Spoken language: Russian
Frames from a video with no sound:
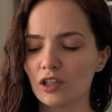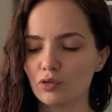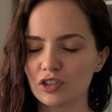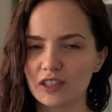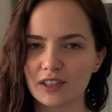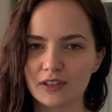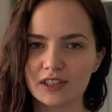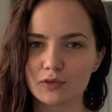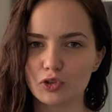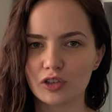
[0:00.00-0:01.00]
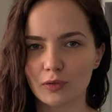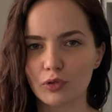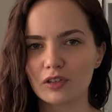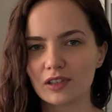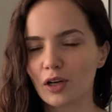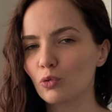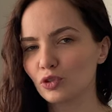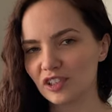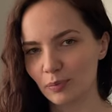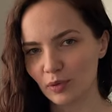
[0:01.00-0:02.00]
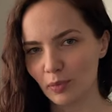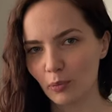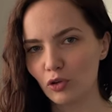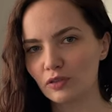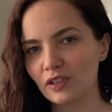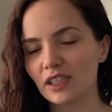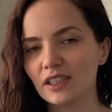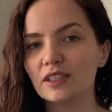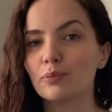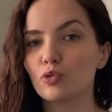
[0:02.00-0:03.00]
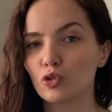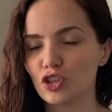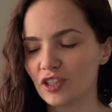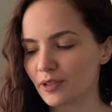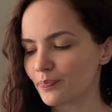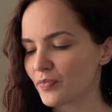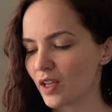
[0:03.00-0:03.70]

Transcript: но здесь зависит все от того, какую степень помола вы хотите получить.